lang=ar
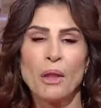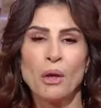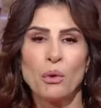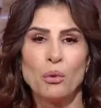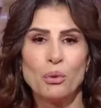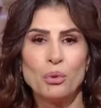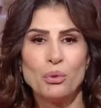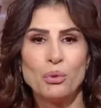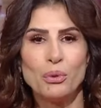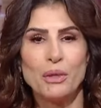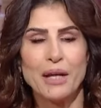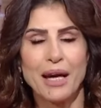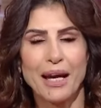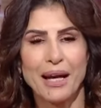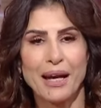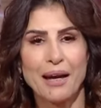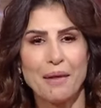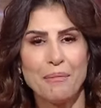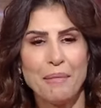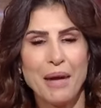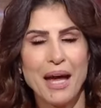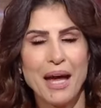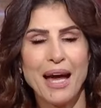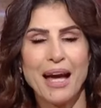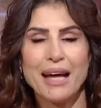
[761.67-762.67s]
قولوا لي يا
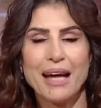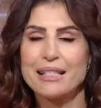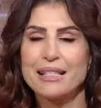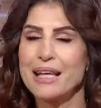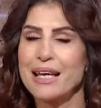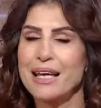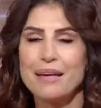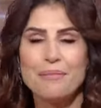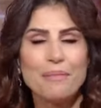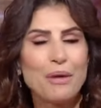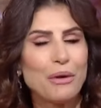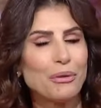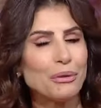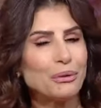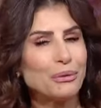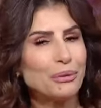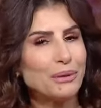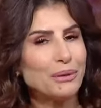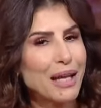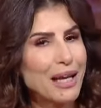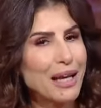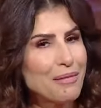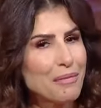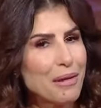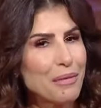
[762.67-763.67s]
جماعه زي ما كنتوا
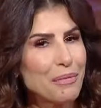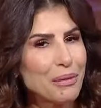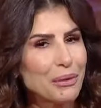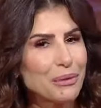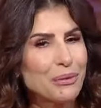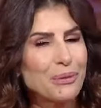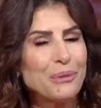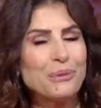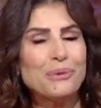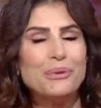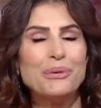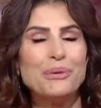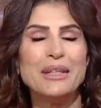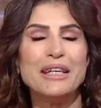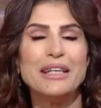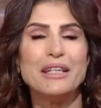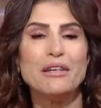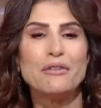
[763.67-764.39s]
دايما بتقولوا لي